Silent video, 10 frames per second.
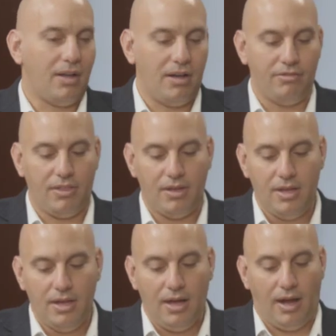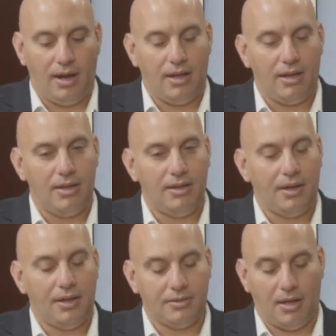نحافظ على
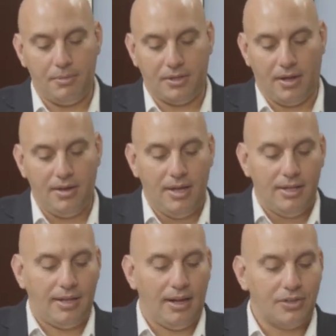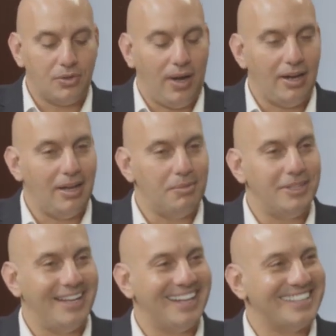إيه، طعمتها تعال نروح على
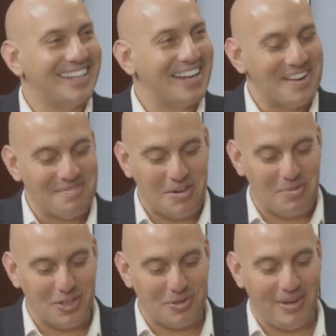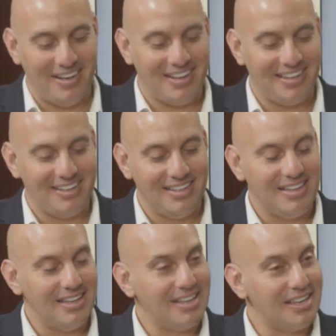بداياتك بالمطبخ
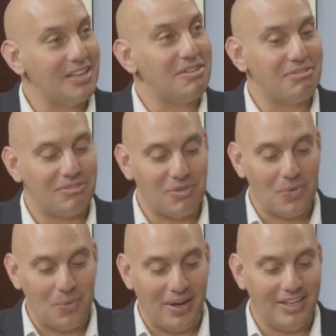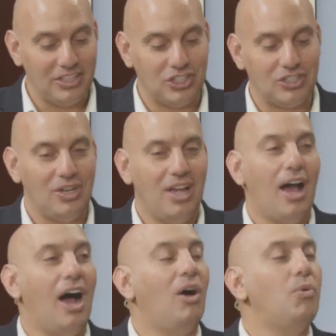كيف وليش
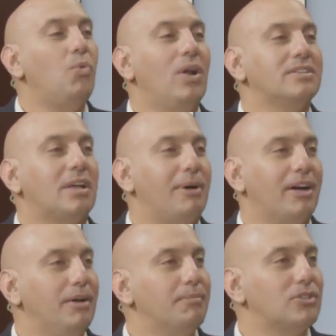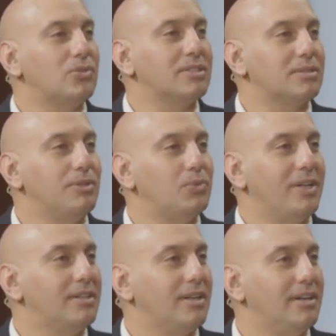اول طبق عملته ياسمين
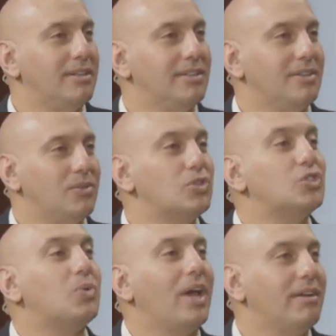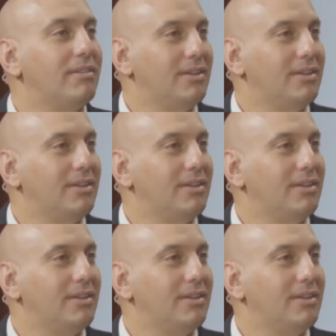وين وشو كان